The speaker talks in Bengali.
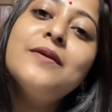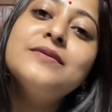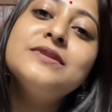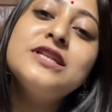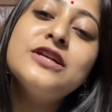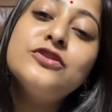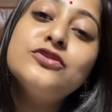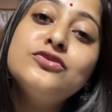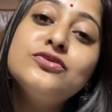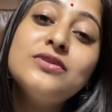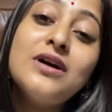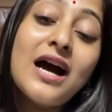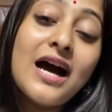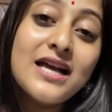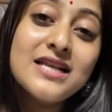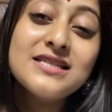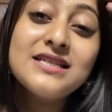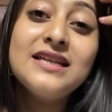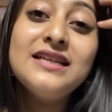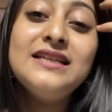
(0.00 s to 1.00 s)
যেহেতু
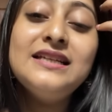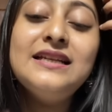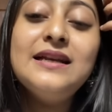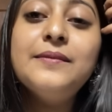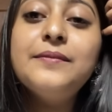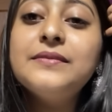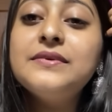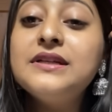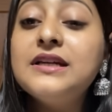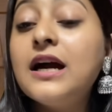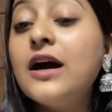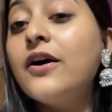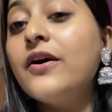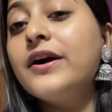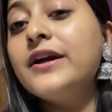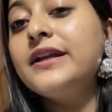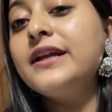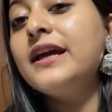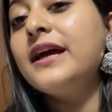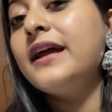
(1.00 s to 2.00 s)
আজকে নিলাম নেওয়া
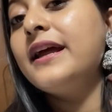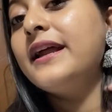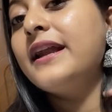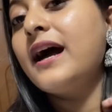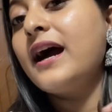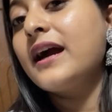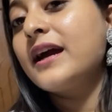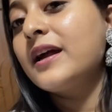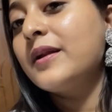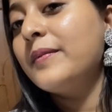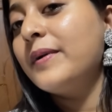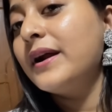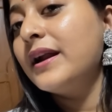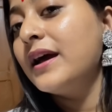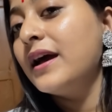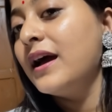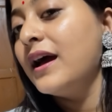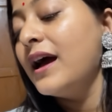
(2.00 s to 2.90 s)
হয়নি এর আগের বার